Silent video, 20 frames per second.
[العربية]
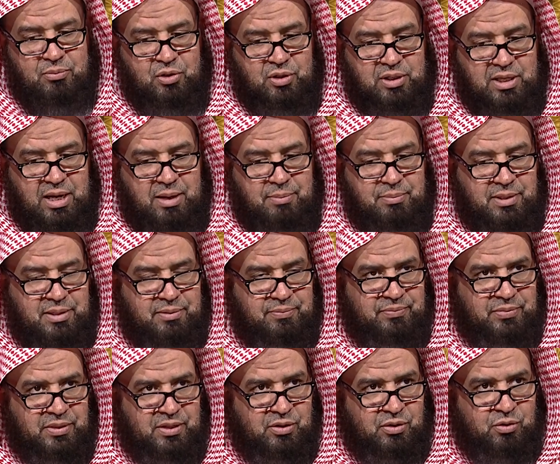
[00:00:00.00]
والكامل
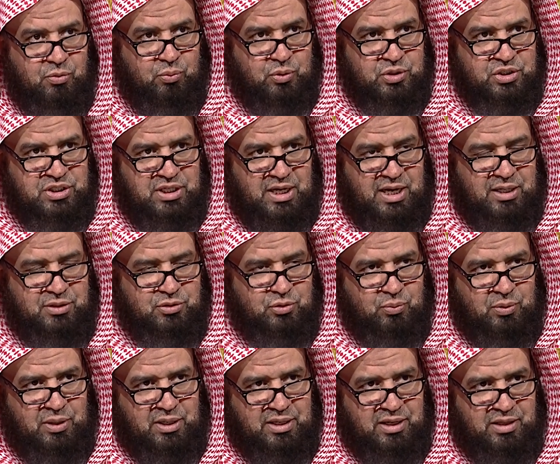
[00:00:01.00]
نعم والسعة
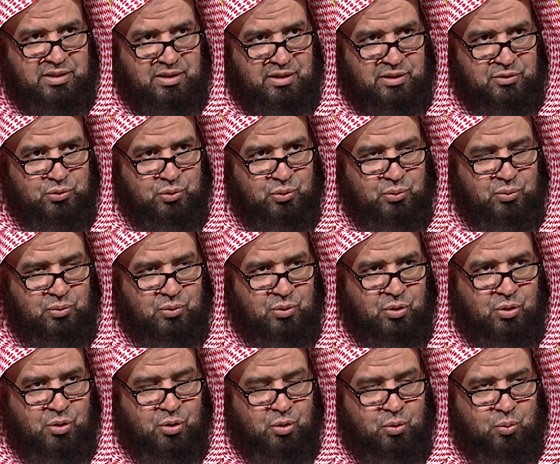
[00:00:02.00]
والكثرة
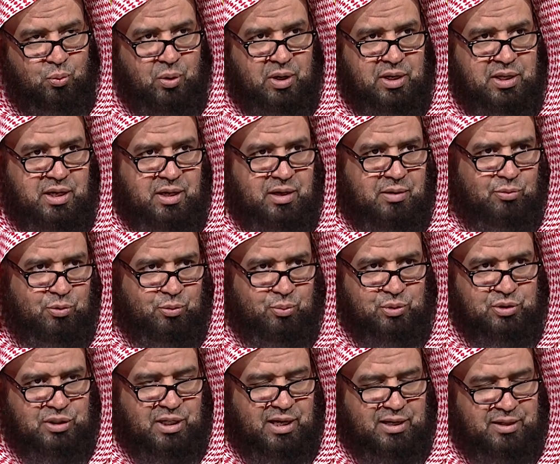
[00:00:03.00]
والكرم
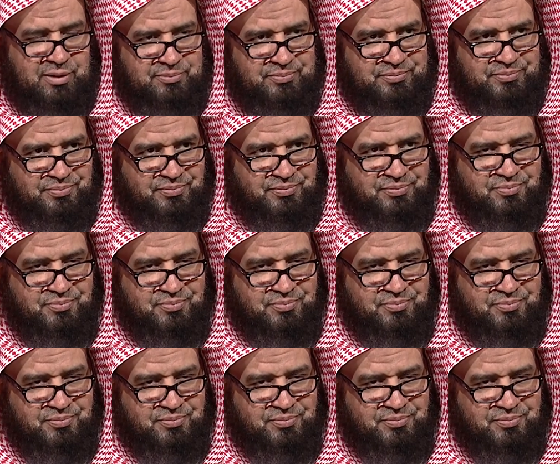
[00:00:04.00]
المطلق نعم